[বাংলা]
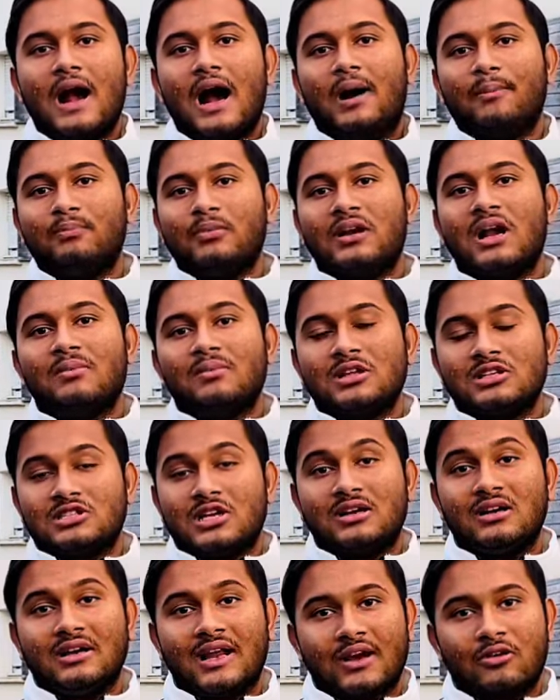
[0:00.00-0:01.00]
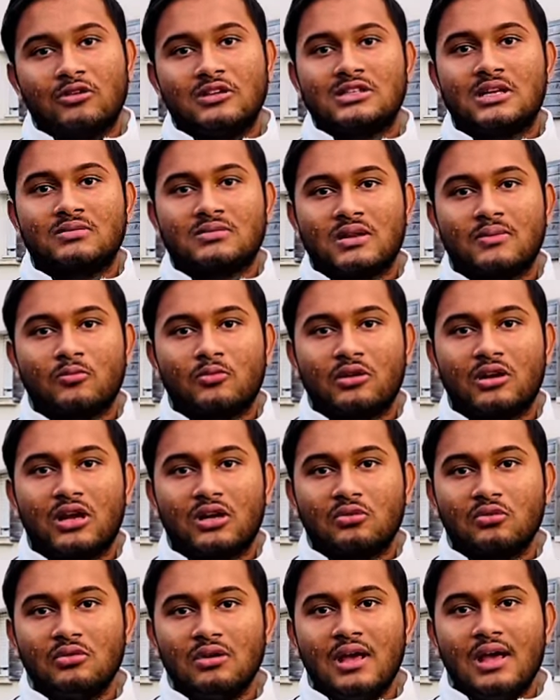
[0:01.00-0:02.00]
আপনারা আমাদের চ্যানেলটা এখনই সাবস্ক্রাইব করে
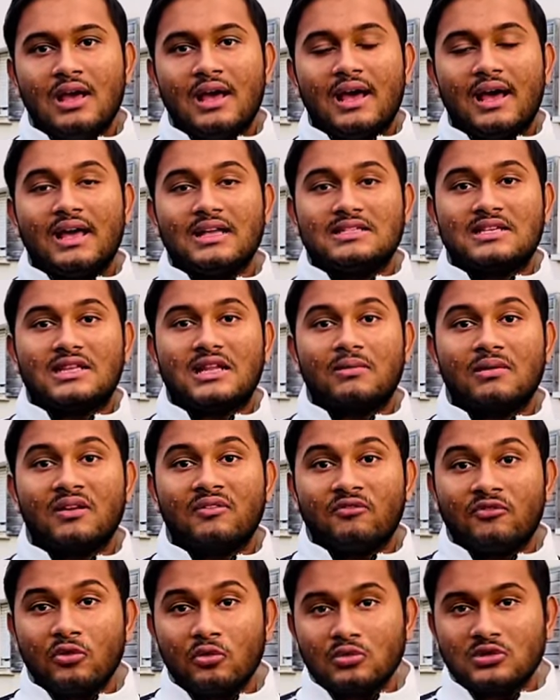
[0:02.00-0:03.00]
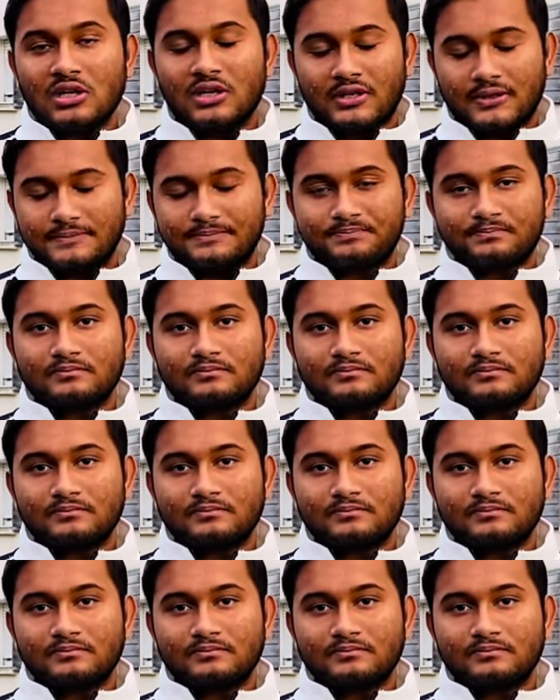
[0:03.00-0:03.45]
রাখুন হ্যাঁ যাতে আমাদের ফিউচারে